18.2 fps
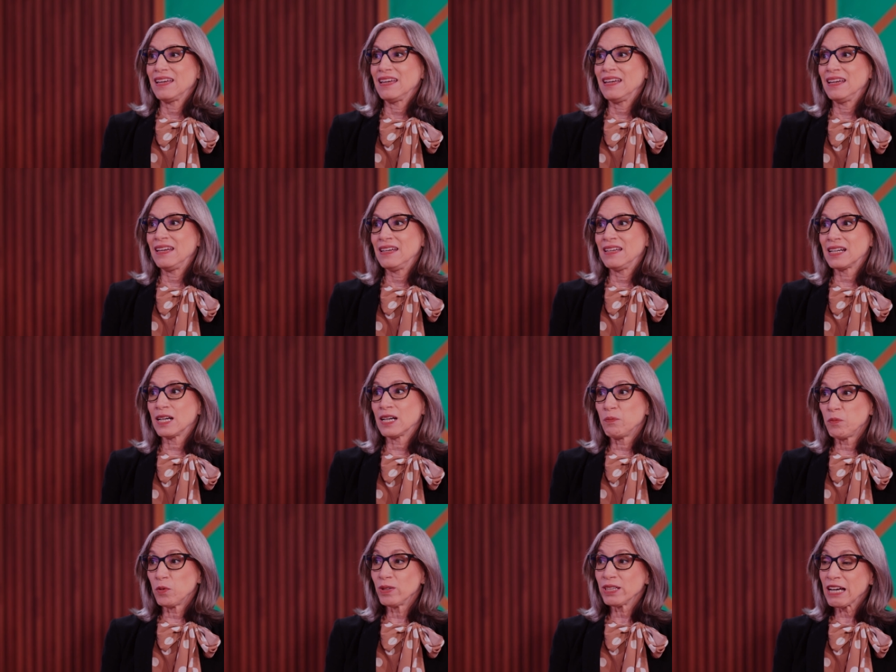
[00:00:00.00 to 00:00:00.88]
Eh,
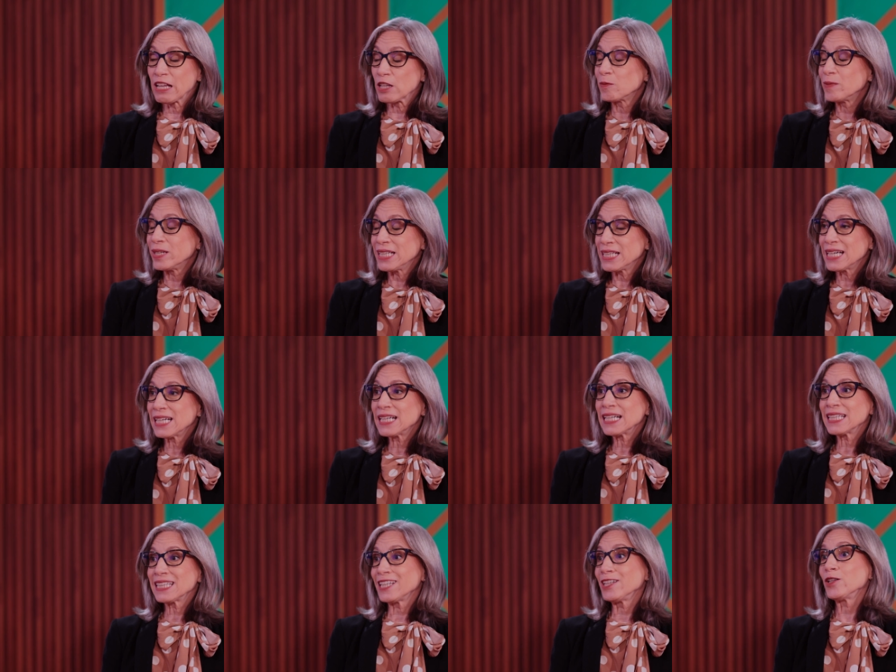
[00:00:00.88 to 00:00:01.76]
República
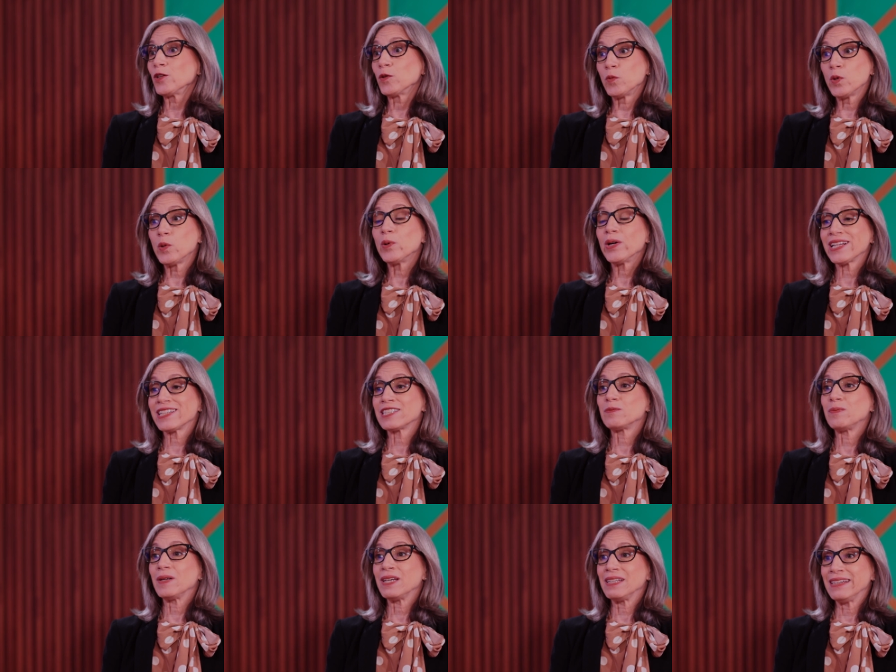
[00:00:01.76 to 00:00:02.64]
Dominicana ha tenido muy buena
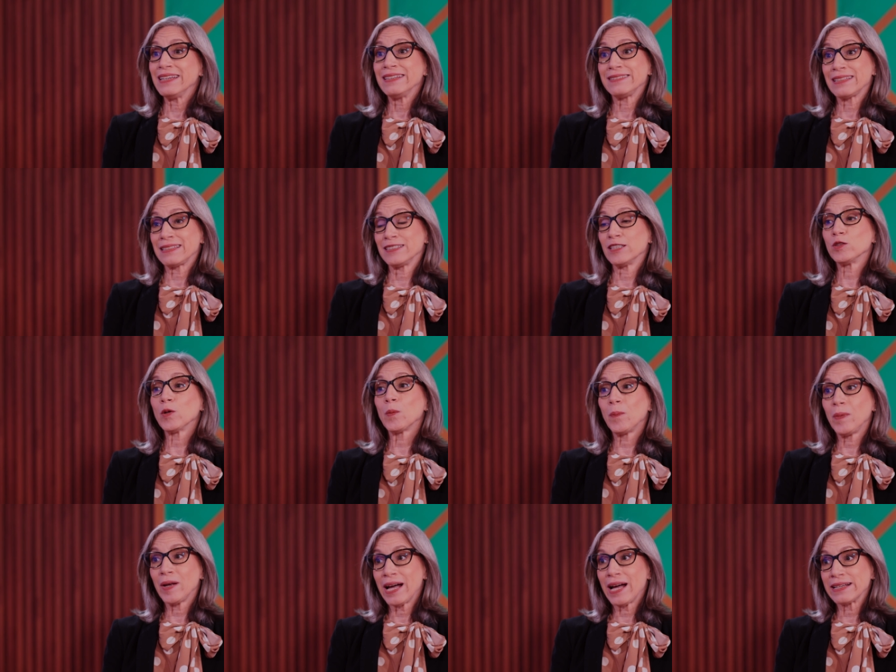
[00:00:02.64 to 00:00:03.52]
experiencia haciendo
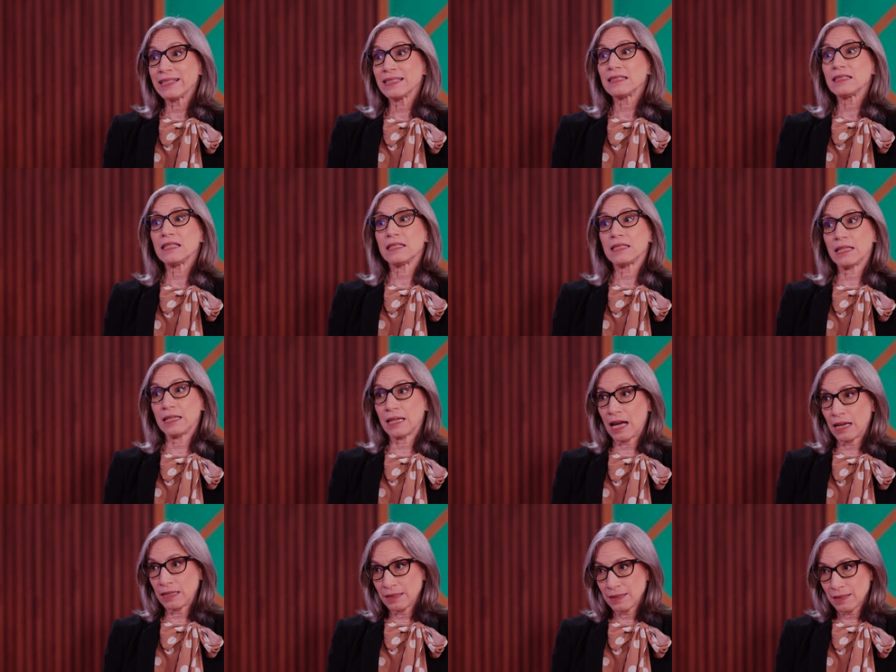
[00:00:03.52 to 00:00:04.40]
planes
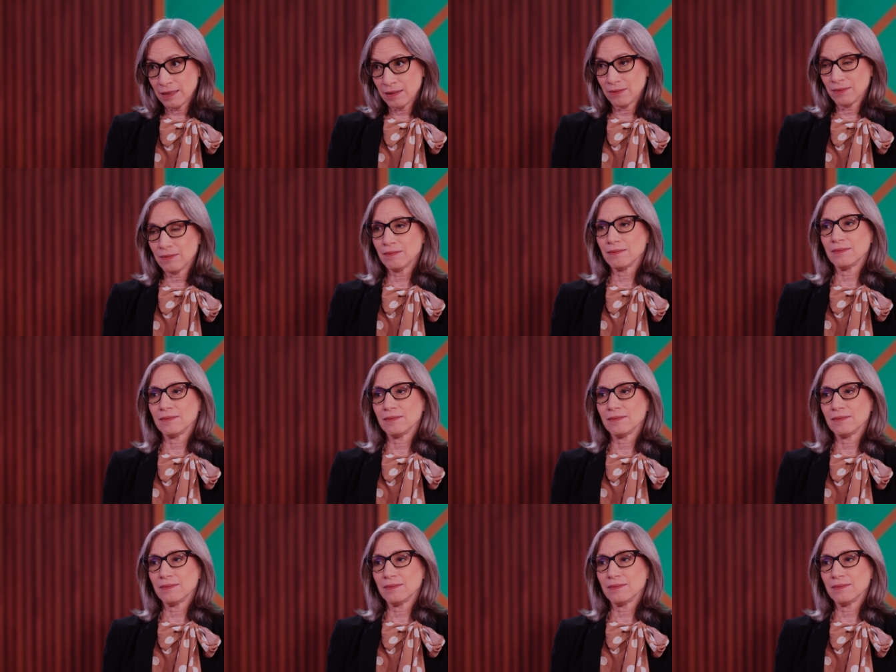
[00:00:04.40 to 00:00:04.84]
decenales.